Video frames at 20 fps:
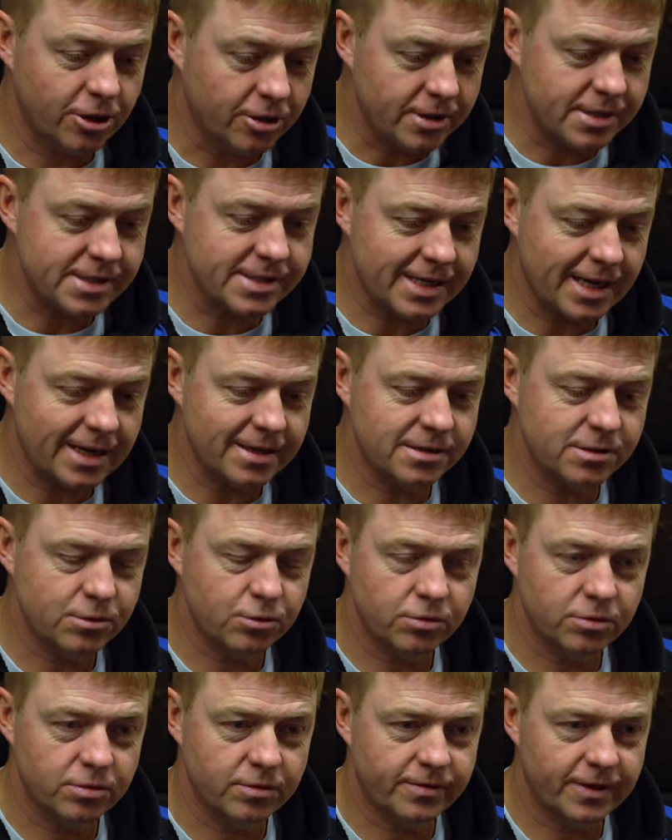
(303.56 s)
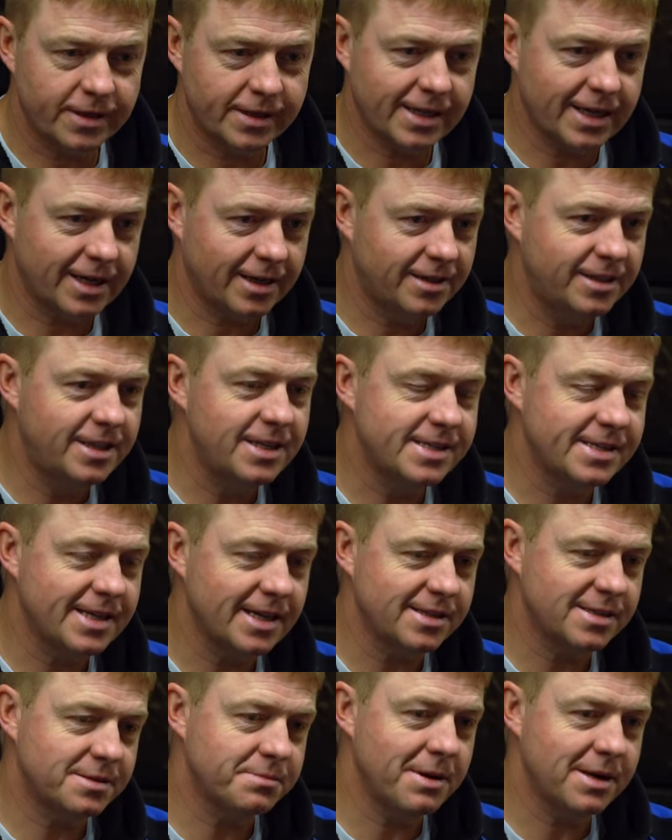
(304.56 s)
do dystansu, w wędkach
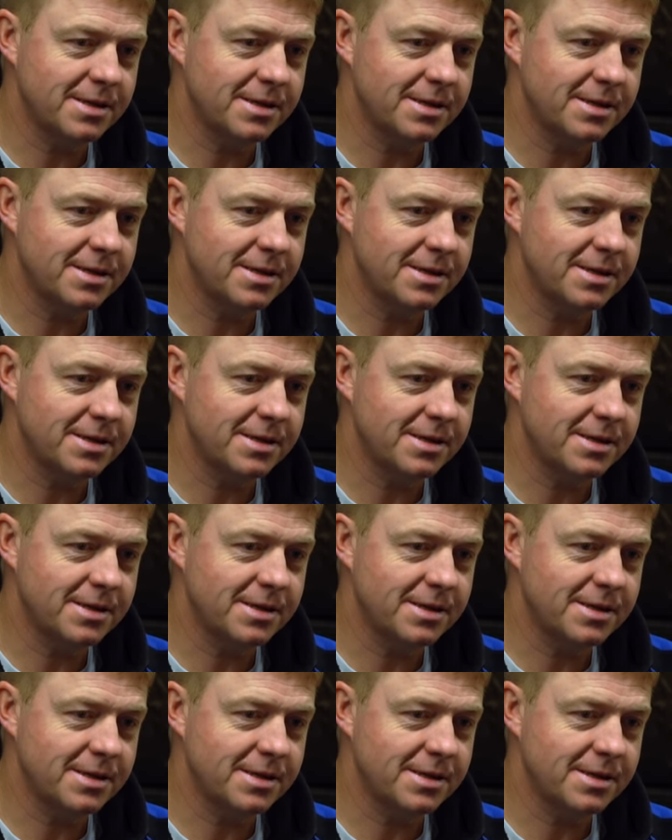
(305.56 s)
Distance